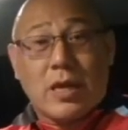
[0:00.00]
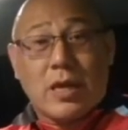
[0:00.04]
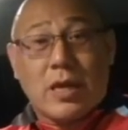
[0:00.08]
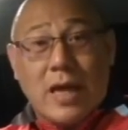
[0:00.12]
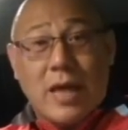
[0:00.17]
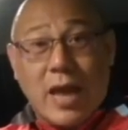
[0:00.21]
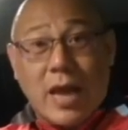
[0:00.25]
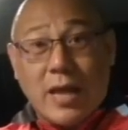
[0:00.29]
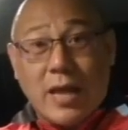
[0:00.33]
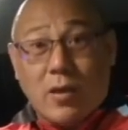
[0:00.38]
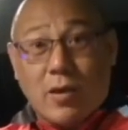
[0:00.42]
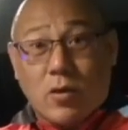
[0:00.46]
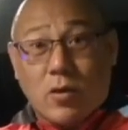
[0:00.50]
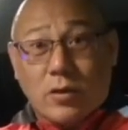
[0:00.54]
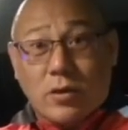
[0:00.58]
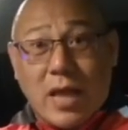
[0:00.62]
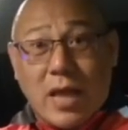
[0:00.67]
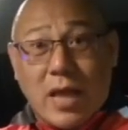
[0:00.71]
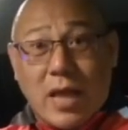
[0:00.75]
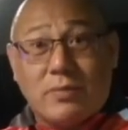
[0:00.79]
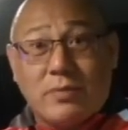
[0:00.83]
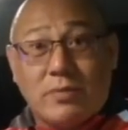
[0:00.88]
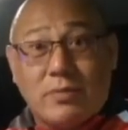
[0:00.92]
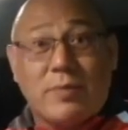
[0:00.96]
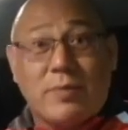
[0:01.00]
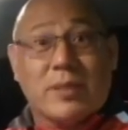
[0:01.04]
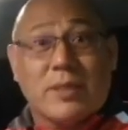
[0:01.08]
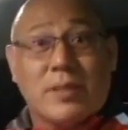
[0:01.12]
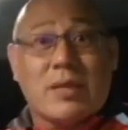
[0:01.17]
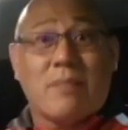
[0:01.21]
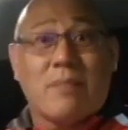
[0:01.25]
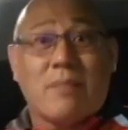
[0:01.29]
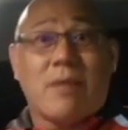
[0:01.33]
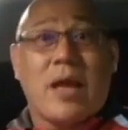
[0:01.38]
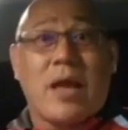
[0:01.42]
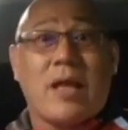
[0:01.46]
ใครก็ตามที่มา
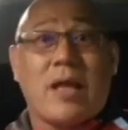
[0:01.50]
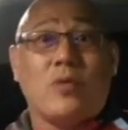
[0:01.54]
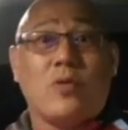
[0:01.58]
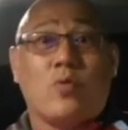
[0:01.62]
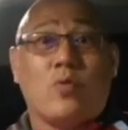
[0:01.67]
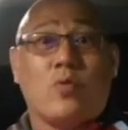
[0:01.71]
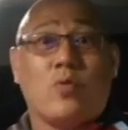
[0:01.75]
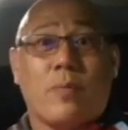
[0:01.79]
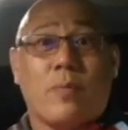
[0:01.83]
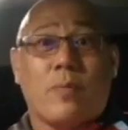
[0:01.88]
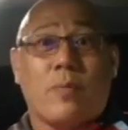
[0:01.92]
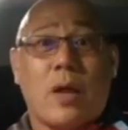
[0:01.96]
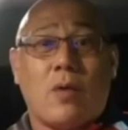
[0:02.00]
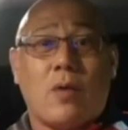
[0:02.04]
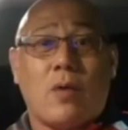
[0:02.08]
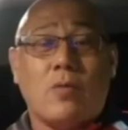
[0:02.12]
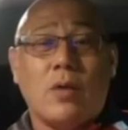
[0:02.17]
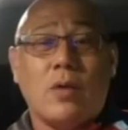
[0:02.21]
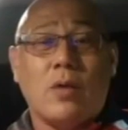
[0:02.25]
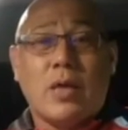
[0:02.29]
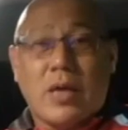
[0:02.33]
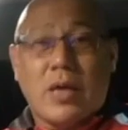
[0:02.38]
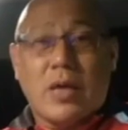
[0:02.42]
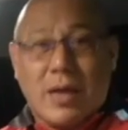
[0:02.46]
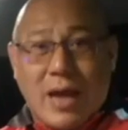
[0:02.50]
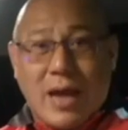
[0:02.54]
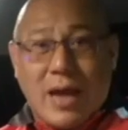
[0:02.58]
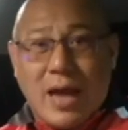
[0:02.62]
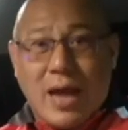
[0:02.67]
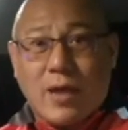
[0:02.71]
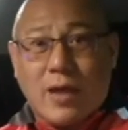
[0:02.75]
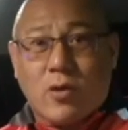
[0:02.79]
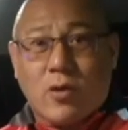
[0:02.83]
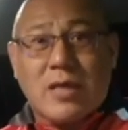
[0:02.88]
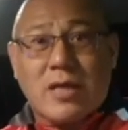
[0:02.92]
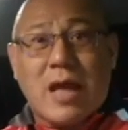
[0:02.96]
ทำงานอยู่กับเขา ใคร
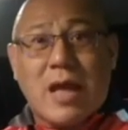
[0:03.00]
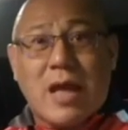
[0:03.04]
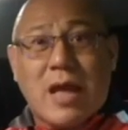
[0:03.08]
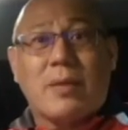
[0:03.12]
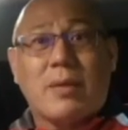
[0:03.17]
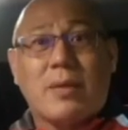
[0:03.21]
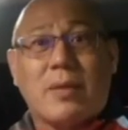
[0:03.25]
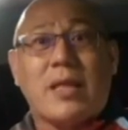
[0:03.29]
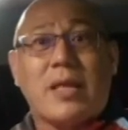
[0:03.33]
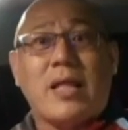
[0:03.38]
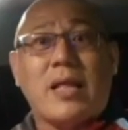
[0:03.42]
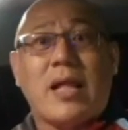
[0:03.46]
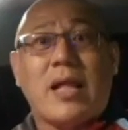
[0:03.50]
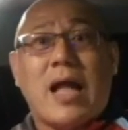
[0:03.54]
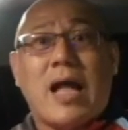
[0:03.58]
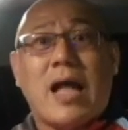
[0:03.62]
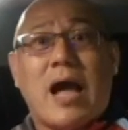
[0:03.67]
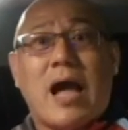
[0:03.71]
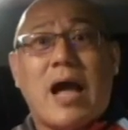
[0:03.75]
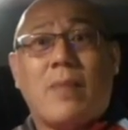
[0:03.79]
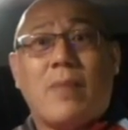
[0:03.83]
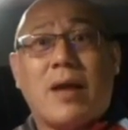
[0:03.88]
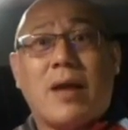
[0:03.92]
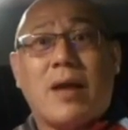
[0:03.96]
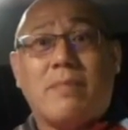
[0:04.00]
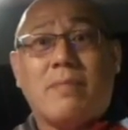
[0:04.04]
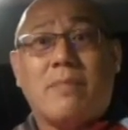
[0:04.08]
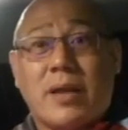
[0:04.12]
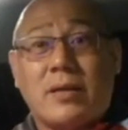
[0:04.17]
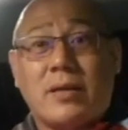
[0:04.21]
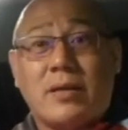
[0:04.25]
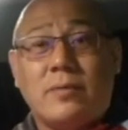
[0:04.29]
ก็ตามมากินข้าวบ้านมัน